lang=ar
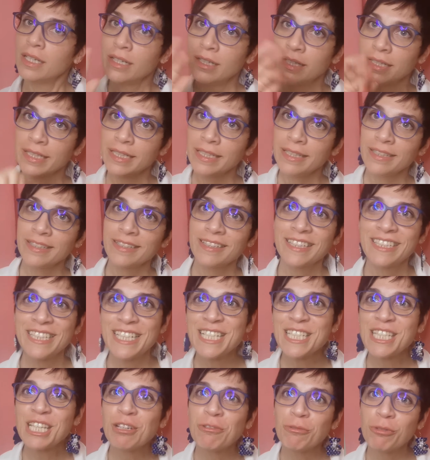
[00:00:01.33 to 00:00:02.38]
هاي
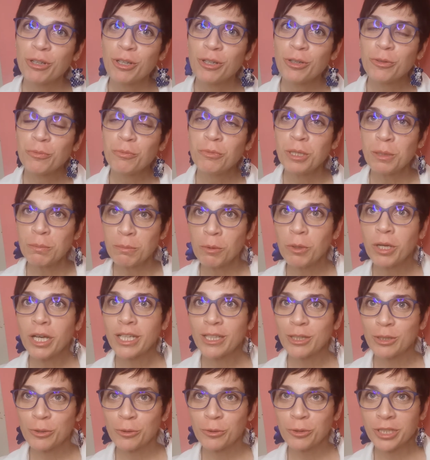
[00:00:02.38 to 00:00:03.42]
أنا سلوى ومثل ما
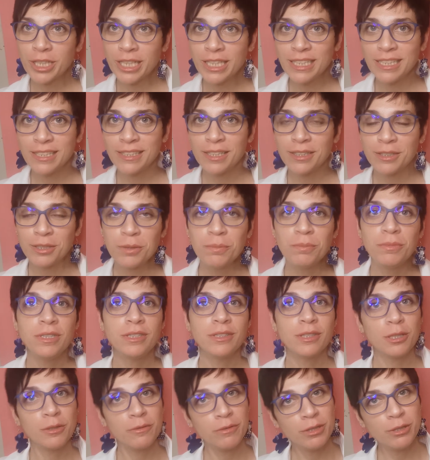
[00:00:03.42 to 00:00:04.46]
وعدتكم هيدي
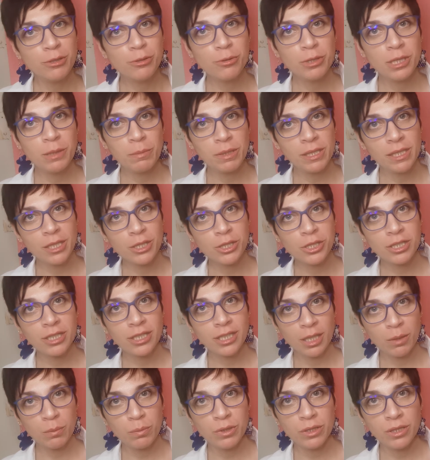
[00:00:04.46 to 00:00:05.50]
تتمة الفيديو اللي
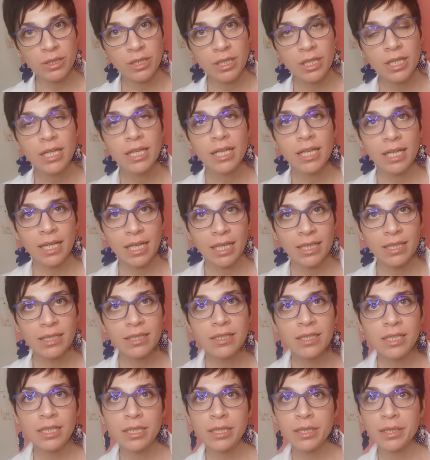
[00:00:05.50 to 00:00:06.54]
بلشناه قبل
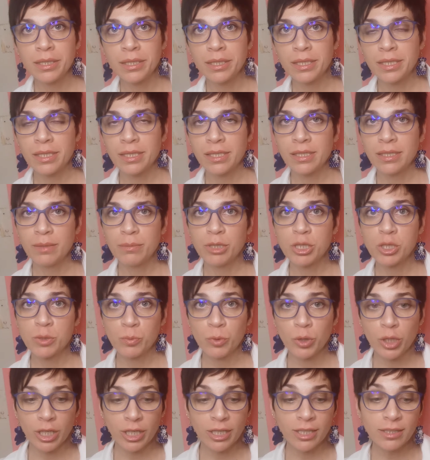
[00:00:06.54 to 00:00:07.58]
عن آه،
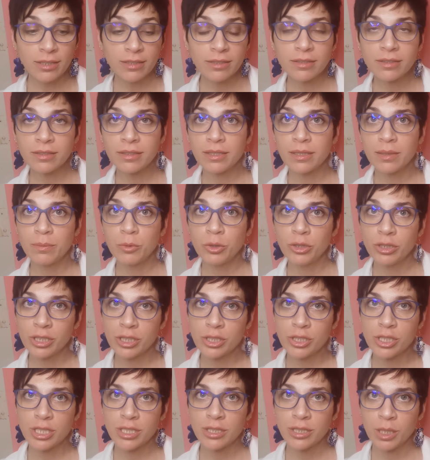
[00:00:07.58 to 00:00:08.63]
المجموعات
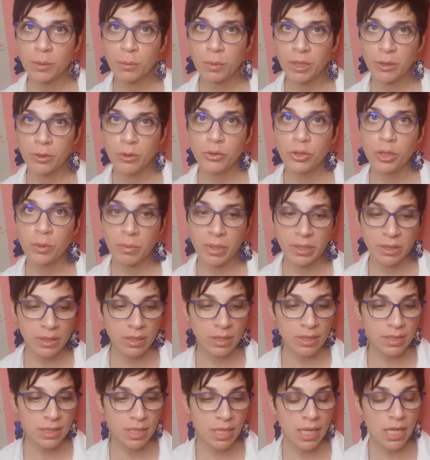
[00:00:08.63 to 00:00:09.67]
المنتجات تبع
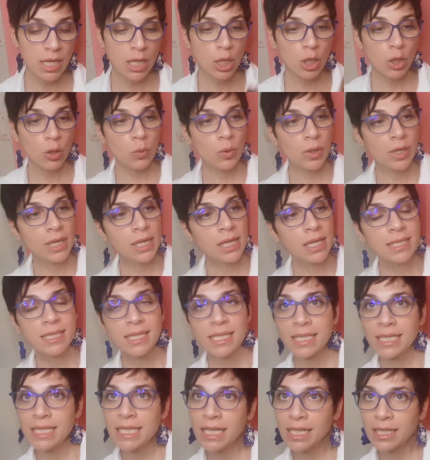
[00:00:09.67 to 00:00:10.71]
نيوتريماتكس وهلأ
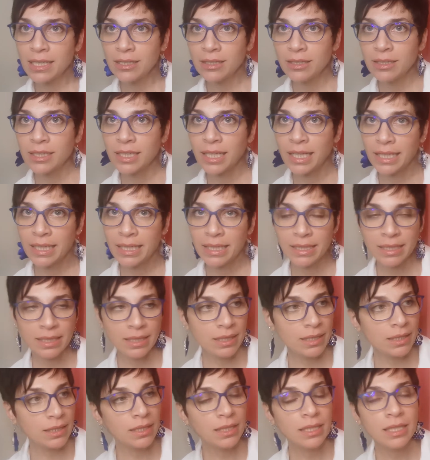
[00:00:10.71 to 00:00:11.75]
سريعا رح
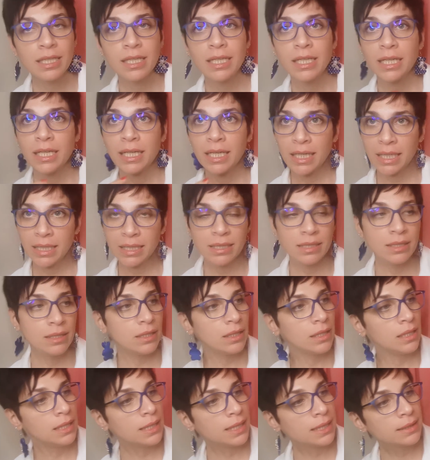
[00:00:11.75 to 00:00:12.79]
أحكي عن
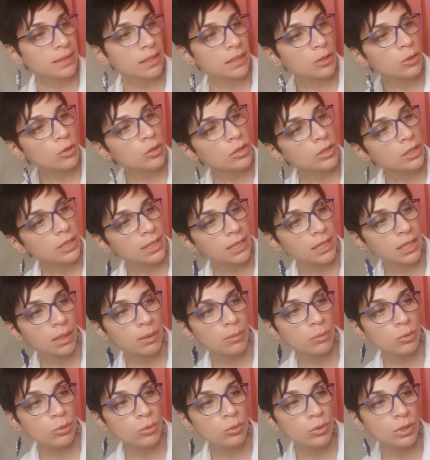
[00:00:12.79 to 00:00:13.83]
الكتالوج اللي
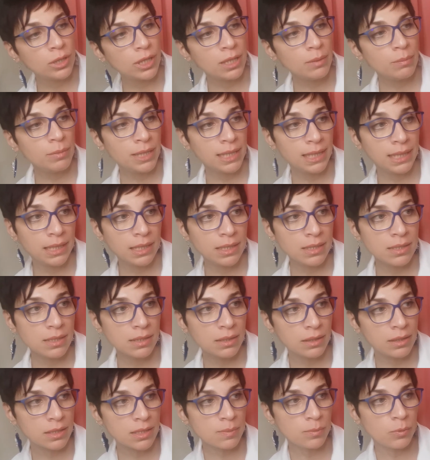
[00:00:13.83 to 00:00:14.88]
عملوه للميلاد
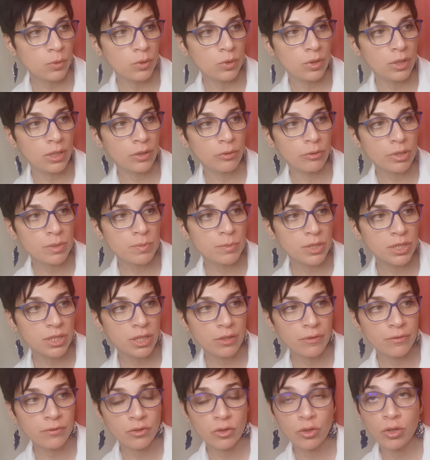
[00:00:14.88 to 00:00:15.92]
اسمه الكريسماس
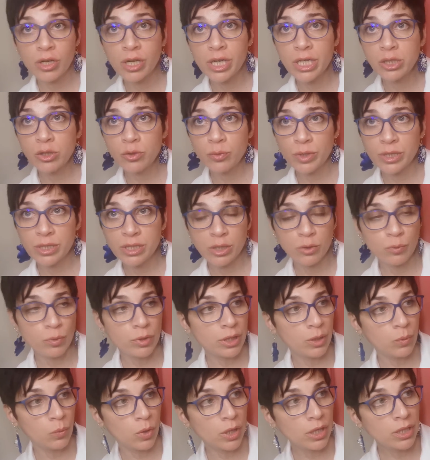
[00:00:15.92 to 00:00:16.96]
جيفت جايد
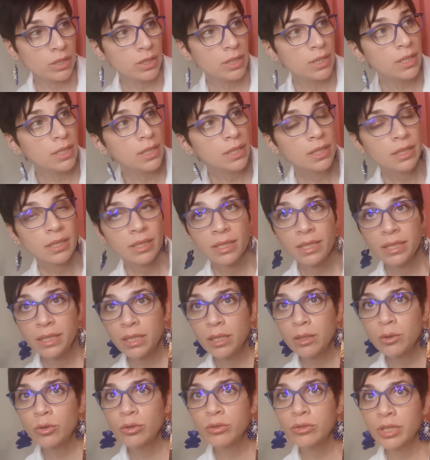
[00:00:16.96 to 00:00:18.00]
2021 اللي
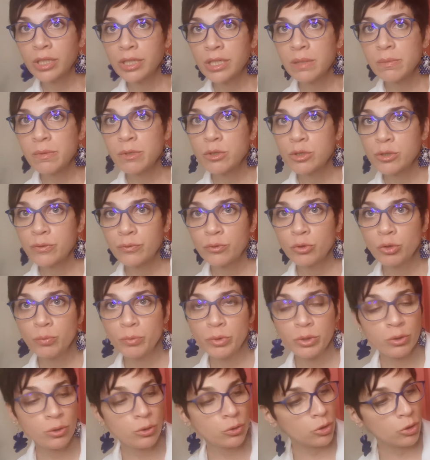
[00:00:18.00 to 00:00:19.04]
كلكم تقريبا شفتوه من